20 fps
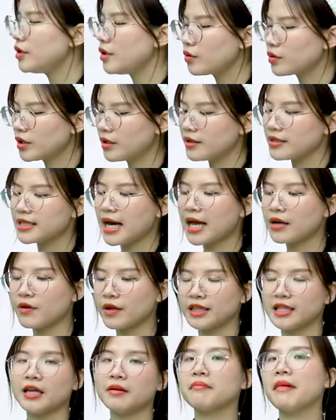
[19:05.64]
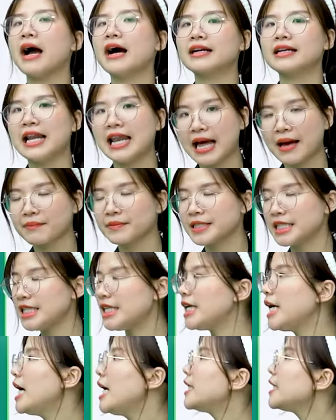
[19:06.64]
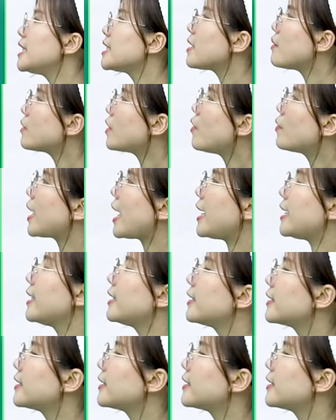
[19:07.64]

nhiêu thời gian hoặc tiền bạc để làm gì. Thì trong câu này,